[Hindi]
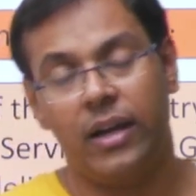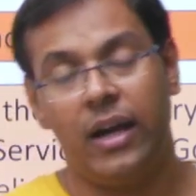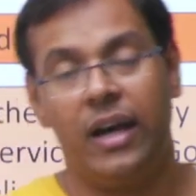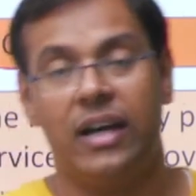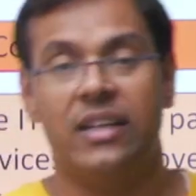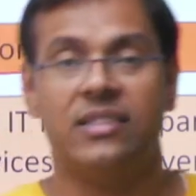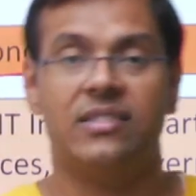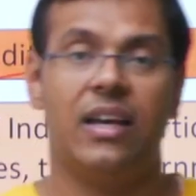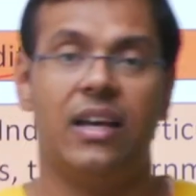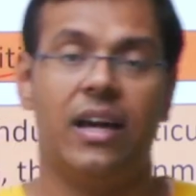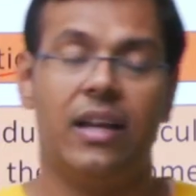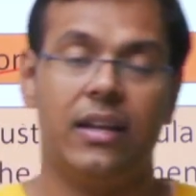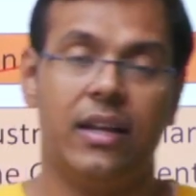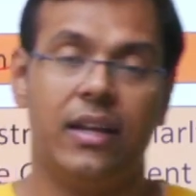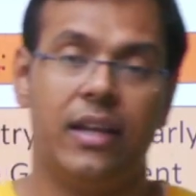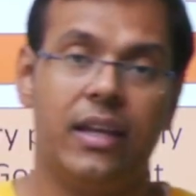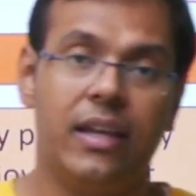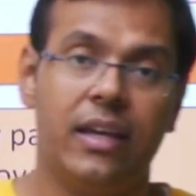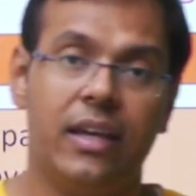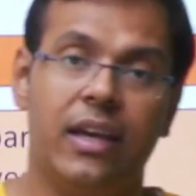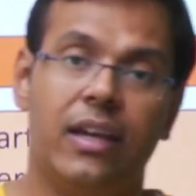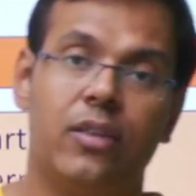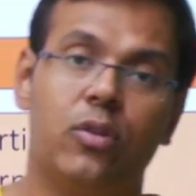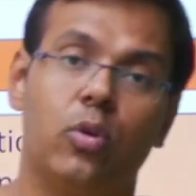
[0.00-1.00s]
आसान
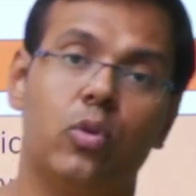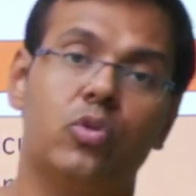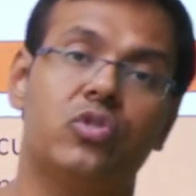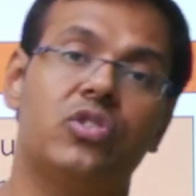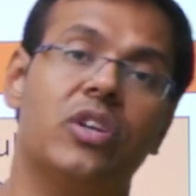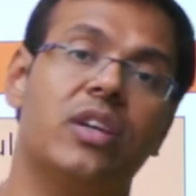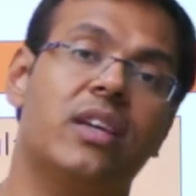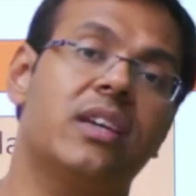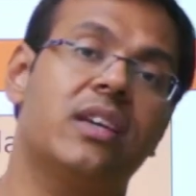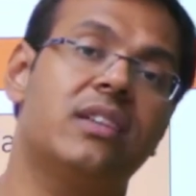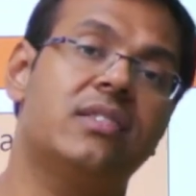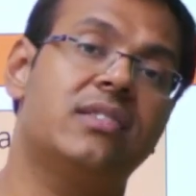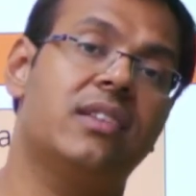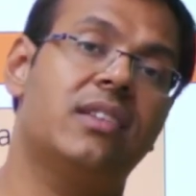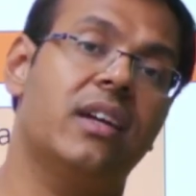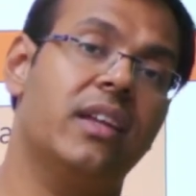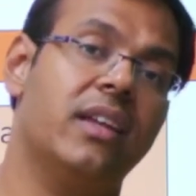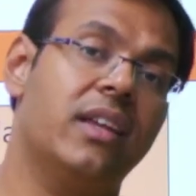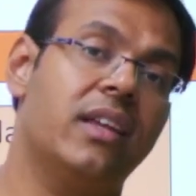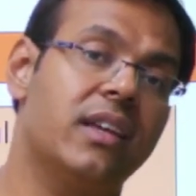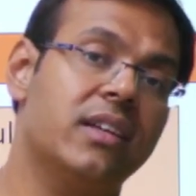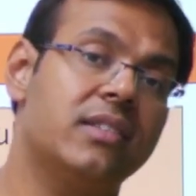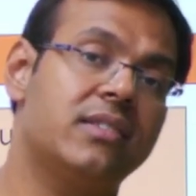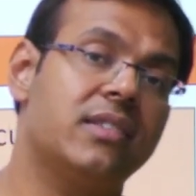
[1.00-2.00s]
नहीं है तो उसे किस
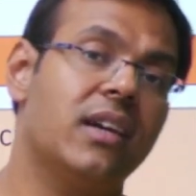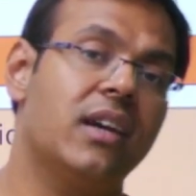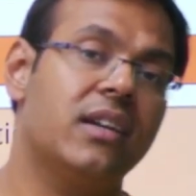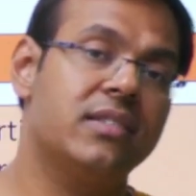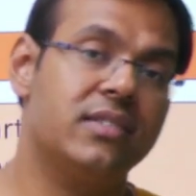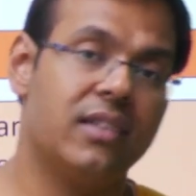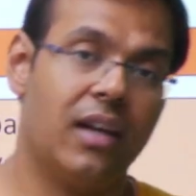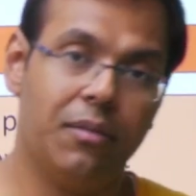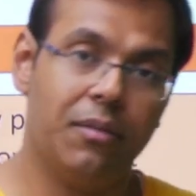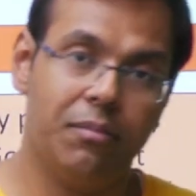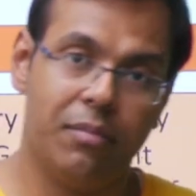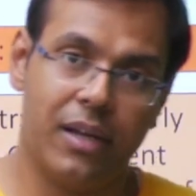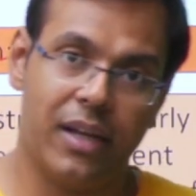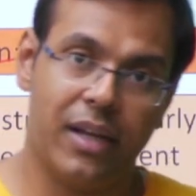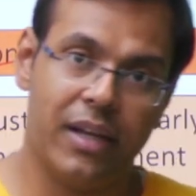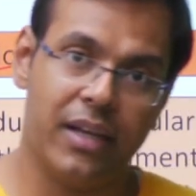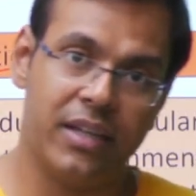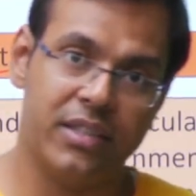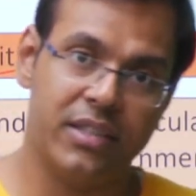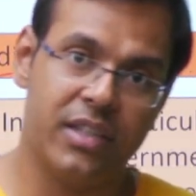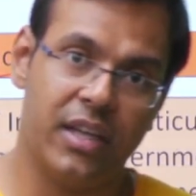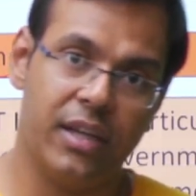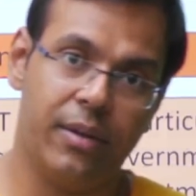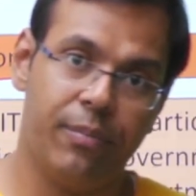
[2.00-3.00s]
तरीके से आसान बनाया
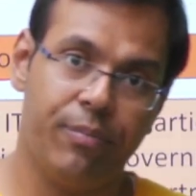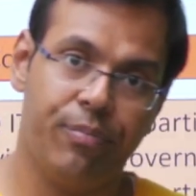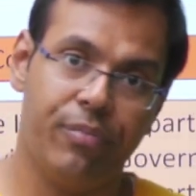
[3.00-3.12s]
जाए